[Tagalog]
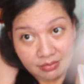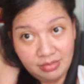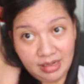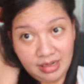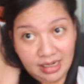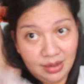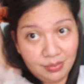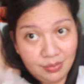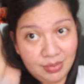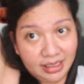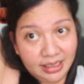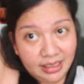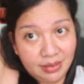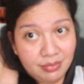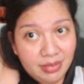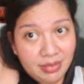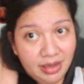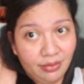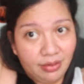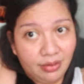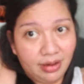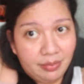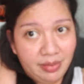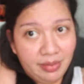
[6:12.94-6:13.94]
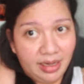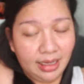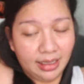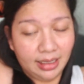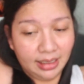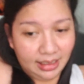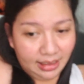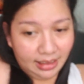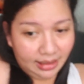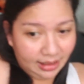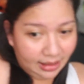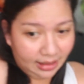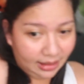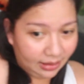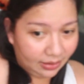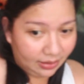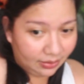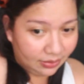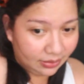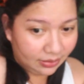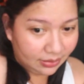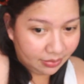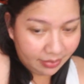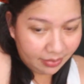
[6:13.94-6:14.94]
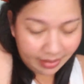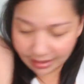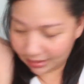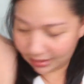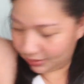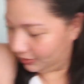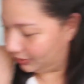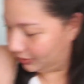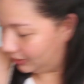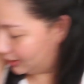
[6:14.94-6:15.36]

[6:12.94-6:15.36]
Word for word: May din ba yung kabilang kilitili ko? Meron